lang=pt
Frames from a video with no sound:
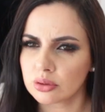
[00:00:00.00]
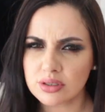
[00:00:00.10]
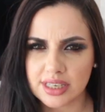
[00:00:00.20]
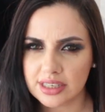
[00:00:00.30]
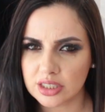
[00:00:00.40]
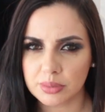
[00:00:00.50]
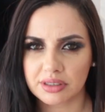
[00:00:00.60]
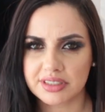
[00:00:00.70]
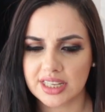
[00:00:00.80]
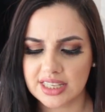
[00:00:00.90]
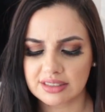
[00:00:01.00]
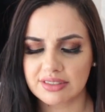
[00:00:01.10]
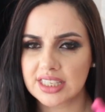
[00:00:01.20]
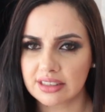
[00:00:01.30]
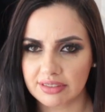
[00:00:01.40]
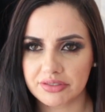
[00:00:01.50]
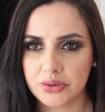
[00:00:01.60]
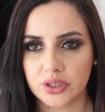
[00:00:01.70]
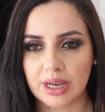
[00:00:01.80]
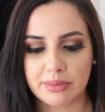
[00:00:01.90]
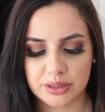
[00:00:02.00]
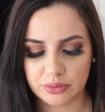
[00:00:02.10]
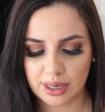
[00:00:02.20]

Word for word: tudo certinho pra vocês e ver se ele vai funcionar mesmo no